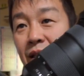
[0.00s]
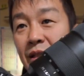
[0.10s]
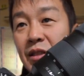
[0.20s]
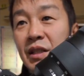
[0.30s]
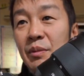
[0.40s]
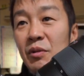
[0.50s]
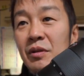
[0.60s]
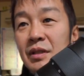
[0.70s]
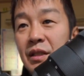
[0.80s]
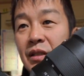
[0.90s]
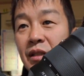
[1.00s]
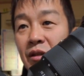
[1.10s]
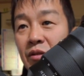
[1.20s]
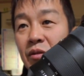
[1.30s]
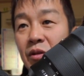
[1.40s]
いつでも撮影
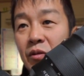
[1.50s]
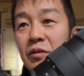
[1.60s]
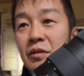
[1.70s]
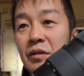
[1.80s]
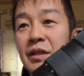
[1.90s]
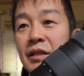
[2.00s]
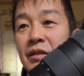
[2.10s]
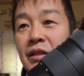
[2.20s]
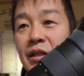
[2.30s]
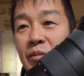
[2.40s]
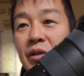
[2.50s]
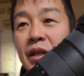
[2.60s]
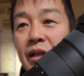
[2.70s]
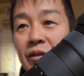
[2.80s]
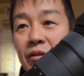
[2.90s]
できた夜の撮影でも
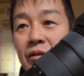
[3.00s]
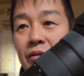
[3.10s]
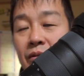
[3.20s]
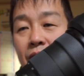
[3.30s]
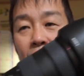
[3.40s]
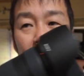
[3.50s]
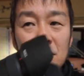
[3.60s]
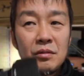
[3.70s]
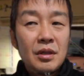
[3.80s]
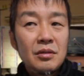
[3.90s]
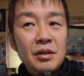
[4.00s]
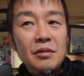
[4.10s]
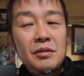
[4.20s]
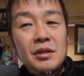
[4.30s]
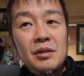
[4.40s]
綺麗に撮れると夜の撮影
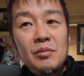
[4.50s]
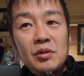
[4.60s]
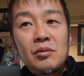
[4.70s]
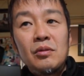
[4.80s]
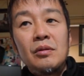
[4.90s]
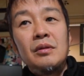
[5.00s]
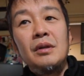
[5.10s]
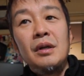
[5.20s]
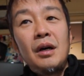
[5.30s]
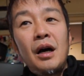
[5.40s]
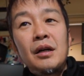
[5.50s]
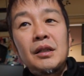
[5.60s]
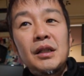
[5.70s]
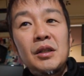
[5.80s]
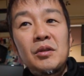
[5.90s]
の写真もちょっと博
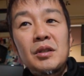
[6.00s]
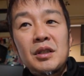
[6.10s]
多で撮って